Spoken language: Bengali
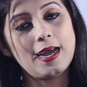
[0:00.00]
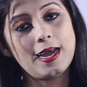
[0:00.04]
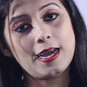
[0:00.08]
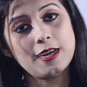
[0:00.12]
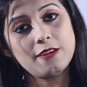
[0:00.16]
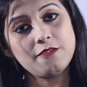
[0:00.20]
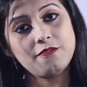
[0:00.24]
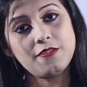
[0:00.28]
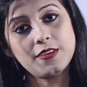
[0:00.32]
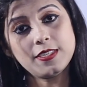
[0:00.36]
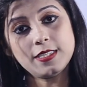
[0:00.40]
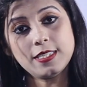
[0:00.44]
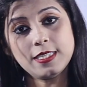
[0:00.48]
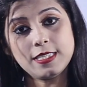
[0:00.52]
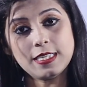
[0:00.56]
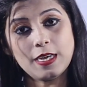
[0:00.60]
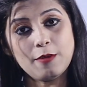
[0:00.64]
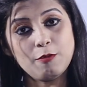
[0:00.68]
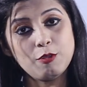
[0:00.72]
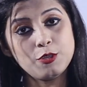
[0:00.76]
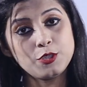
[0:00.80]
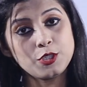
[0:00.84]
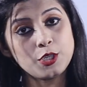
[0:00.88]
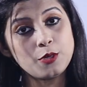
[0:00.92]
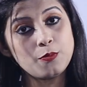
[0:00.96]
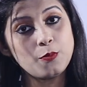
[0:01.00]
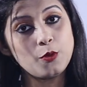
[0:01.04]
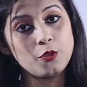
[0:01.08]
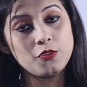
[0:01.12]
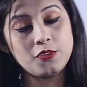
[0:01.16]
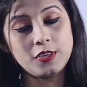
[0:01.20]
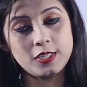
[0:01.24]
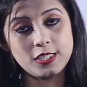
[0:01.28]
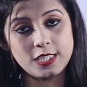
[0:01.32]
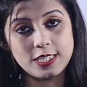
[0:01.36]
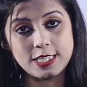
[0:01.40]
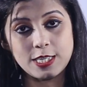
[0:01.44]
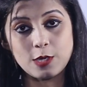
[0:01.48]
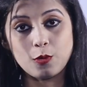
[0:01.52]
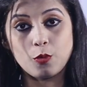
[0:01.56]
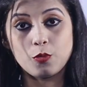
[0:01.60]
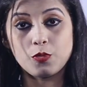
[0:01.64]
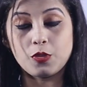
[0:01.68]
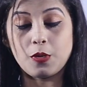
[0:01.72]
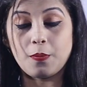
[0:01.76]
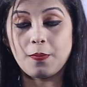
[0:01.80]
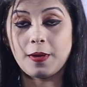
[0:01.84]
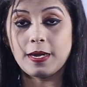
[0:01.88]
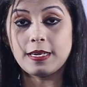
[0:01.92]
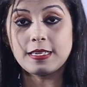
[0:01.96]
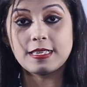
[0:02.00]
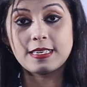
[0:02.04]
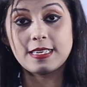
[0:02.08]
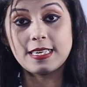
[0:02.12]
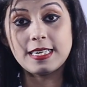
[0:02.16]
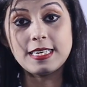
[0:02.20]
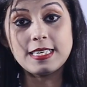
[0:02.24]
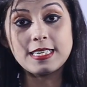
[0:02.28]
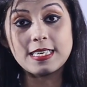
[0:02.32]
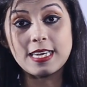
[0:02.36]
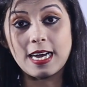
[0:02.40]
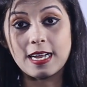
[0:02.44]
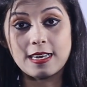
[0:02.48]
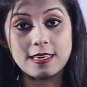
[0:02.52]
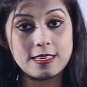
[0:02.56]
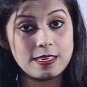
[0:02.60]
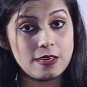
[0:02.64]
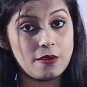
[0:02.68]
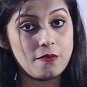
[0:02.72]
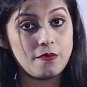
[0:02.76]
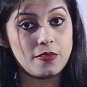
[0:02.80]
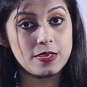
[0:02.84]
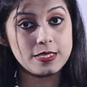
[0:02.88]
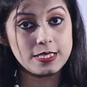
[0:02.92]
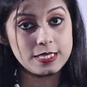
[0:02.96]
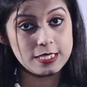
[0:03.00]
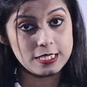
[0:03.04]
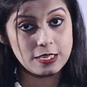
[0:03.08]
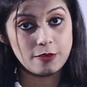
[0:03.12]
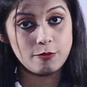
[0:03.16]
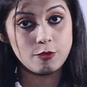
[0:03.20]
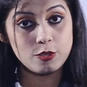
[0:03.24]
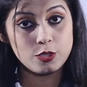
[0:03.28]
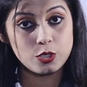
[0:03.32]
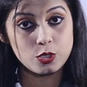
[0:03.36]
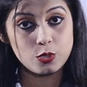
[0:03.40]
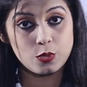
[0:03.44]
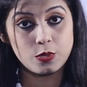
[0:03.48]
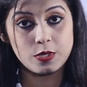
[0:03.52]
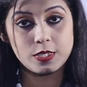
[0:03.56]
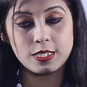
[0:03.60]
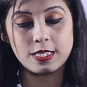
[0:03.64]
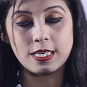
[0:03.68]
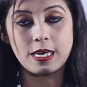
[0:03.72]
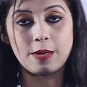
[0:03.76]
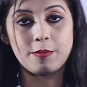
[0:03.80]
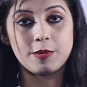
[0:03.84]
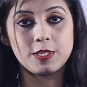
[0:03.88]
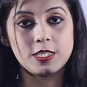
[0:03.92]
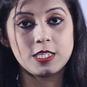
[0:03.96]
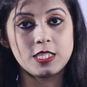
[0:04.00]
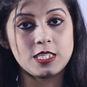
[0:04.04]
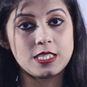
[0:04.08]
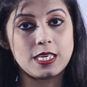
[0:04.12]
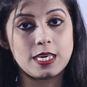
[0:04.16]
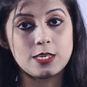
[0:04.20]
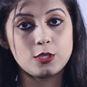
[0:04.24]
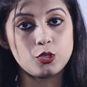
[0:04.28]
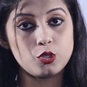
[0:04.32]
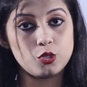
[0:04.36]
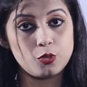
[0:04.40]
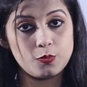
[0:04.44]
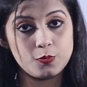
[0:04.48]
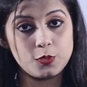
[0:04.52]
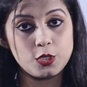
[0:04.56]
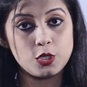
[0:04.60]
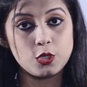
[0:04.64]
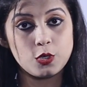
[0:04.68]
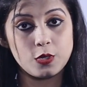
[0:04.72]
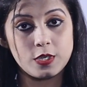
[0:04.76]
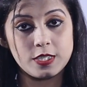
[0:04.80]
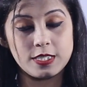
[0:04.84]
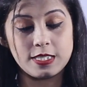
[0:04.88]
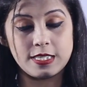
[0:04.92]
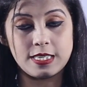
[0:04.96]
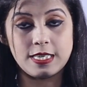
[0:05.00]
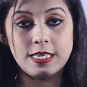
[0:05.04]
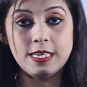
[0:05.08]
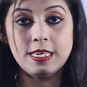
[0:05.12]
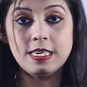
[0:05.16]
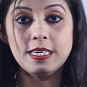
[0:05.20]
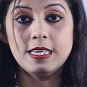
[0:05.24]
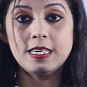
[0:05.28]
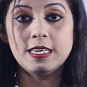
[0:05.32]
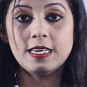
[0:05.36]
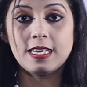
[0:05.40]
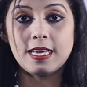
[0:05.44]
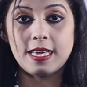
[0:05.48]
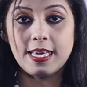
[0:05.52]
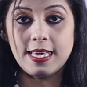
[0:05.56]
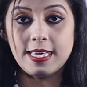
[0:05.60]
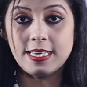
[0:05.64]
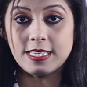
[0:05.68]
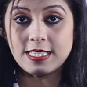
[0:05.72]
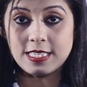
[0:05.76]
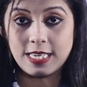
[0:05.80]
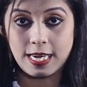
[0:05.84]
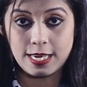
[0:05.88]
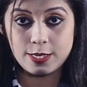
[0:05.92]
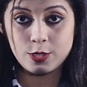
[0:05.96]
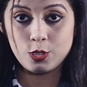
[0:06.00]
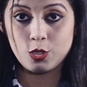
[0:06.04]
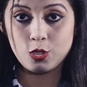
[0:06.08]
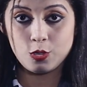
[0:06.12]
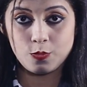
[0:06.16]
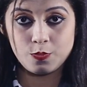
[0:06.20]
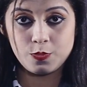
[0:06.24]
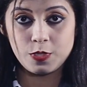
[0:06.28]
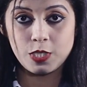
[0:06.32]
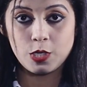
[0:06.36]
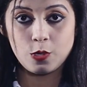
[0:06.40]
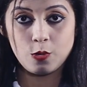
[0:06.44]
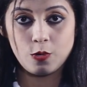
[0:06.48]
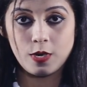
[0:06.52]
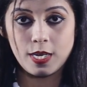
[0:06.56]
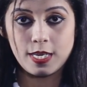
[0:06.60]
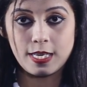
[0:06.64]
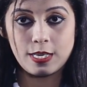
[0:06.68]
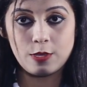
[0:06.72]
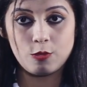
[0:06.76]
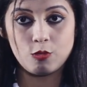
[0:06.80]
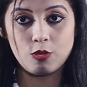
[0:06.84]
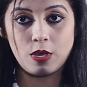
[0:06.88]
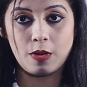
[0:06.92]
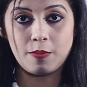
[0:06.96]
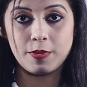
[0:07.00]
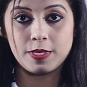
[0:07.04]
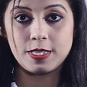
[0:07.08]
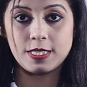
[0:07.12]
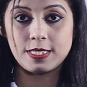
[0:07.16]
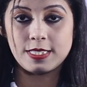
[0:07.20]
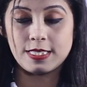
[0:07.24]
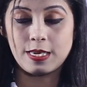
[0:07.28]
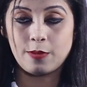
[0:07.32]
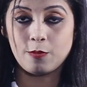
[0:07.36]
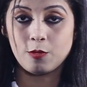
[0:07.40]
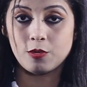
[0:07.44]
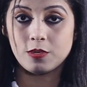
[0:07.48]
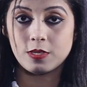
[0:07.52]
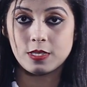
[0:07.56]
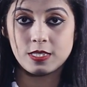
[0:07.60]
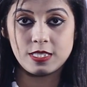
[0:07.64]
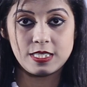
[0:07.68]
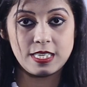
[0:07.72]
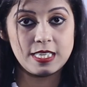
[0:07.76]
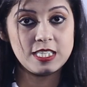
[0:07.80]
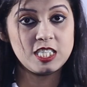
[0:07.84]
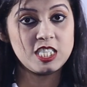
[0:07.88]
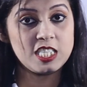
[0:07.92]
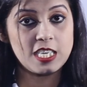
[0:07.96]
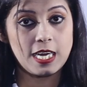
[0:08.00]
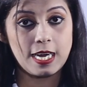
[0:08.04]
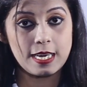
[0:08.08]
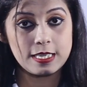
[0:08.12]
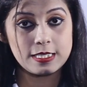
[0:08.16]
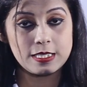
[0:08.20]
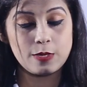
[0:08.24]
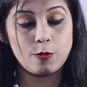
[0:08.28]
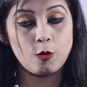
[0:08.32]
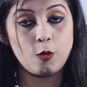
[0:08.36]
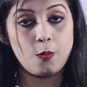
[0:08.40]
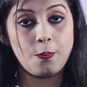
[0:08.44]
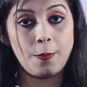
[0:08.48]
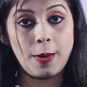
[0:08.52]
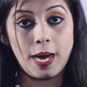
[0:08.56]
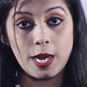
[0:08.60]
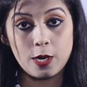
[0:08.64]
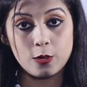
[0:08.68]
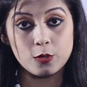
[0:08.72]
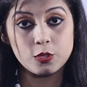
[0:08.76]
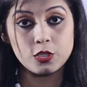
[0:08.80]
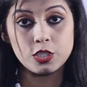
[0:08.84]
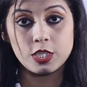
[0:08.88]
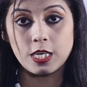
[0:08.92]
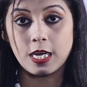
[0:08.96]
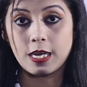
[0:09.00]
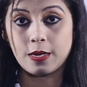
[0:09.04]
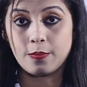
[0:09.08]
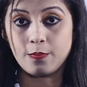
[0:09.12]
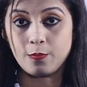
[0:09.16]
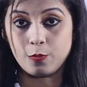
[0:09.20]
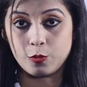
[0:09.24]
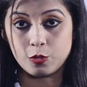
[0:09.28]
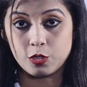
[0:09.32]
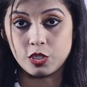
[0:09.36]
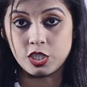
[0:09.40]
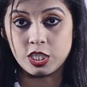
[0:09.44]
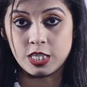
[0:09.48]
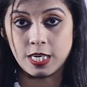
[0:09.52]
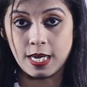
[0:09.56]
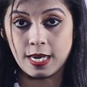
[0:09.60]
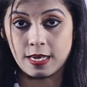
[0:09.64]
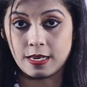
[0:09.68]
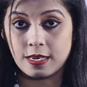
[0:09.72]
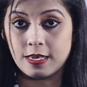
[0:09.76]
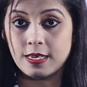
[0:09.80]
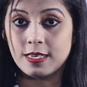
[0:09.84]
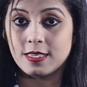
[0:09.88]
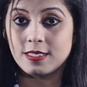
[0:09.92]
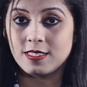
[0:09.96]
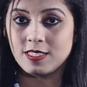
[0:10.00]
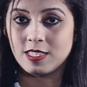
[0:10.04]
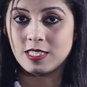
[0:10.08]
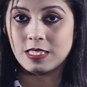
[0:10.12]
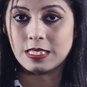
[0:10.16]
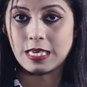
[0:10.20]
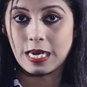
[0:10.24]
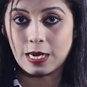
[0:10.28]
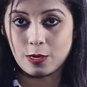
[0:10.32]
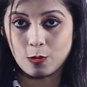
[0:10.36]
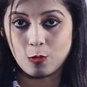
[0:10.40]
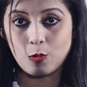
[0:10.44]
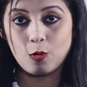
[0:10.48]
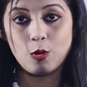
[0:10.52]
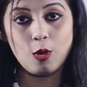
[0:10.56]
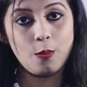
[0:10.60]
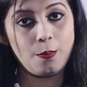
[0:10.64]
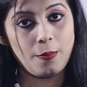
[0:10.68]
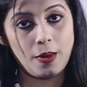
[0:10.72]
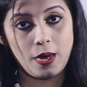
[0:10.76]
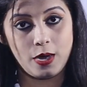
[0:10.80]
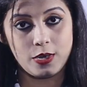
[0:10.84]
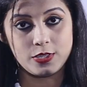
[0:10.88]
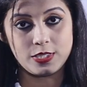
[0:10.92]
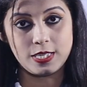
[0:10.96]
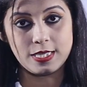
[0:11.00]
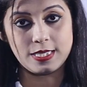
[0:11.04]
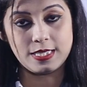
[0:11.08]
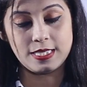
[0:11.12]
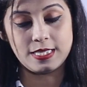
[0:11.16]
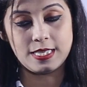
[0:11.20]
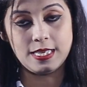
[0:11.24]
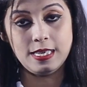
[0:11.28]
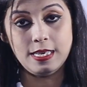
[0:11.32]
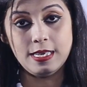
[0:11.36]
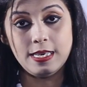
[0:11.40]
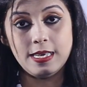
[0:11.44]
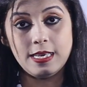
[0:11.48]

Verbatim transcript: আর ভেজিটেবলসের মধ্যে যেটা করতে পারেন গ্রিন কালারের ভেজিটেবলস রয়েছে আমাদের শাক সবজি রয়েছে এই শাক সবজিগুলো কিন্তু আমাদের যেমন যেই শাক যেমন পালং শাক পুঁই শাক যে শাকগুলো পাওয়া যাচ্ছে